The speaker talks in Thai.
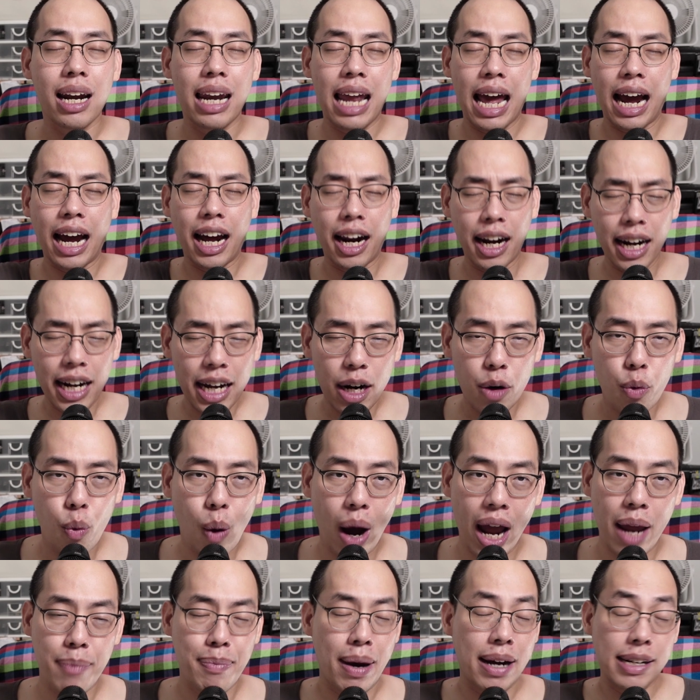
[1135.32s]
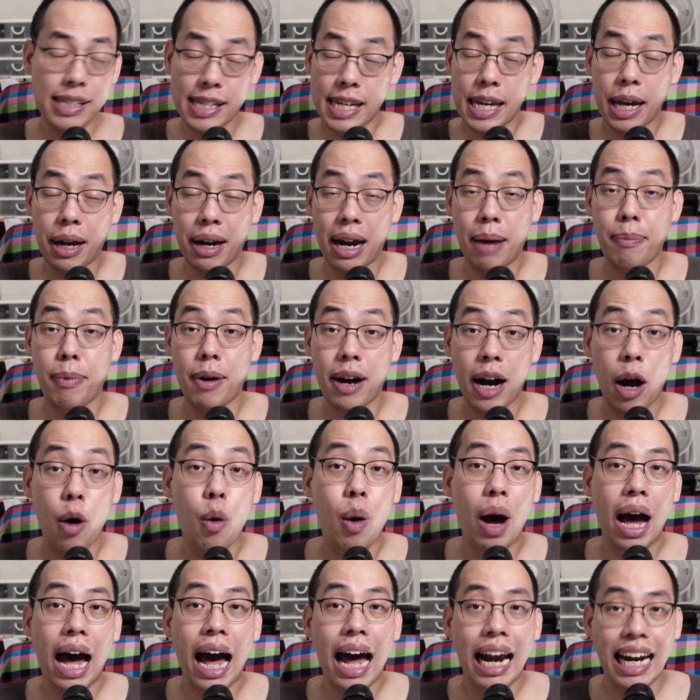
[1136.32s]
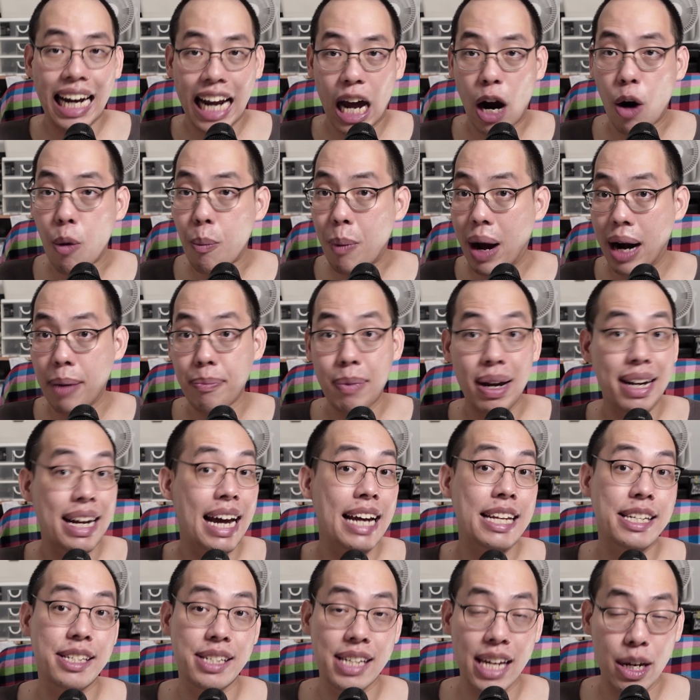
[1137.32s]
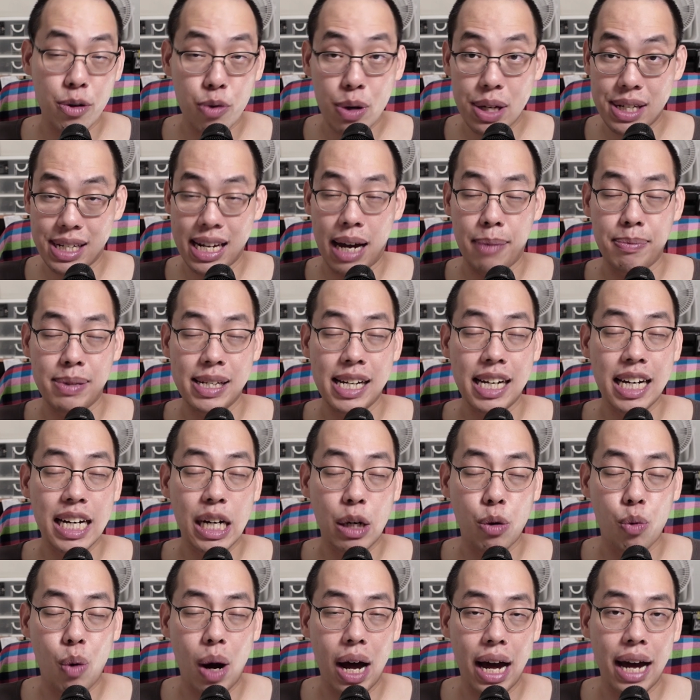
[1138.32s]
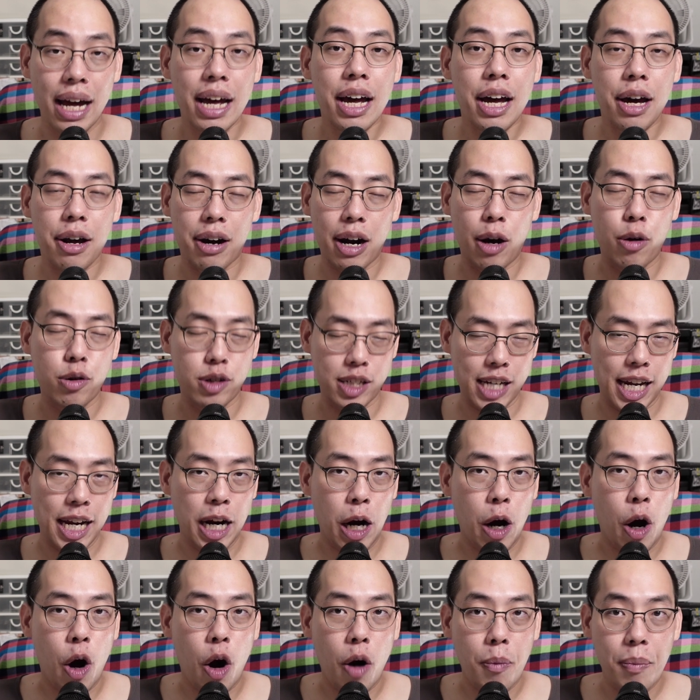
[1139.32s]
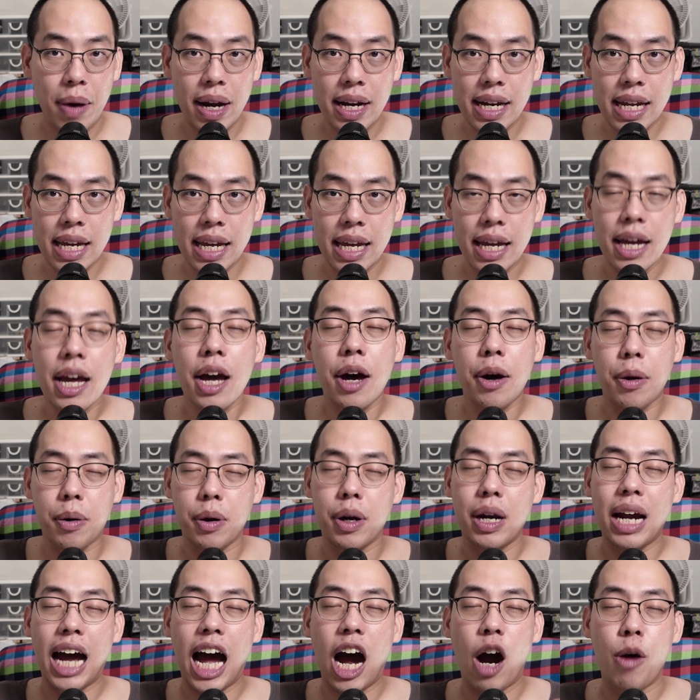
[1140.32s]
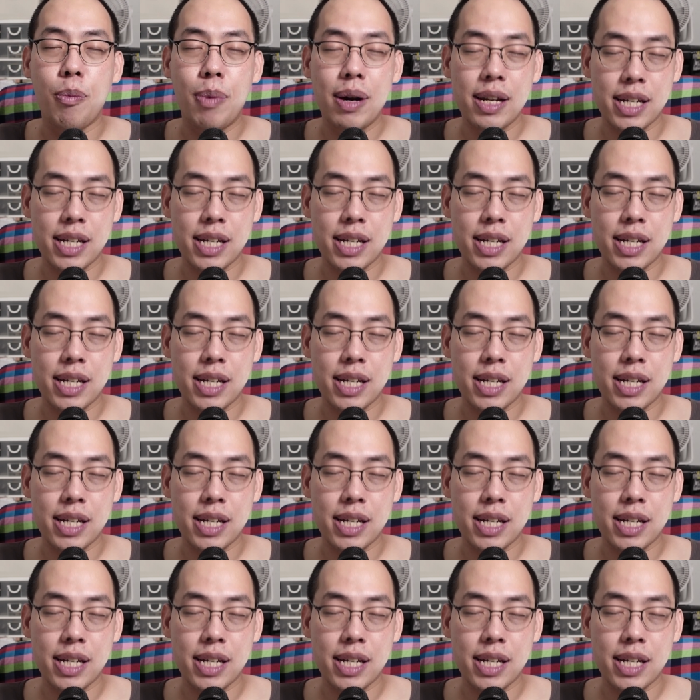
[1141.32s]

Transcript: และเคลื่อนไหวบางทีครับเราคาดเดามันไม่ได้เสียด้วยซ้ำถ้าเกิดว่าเราใช้ของไม่ดีหรือเอาไป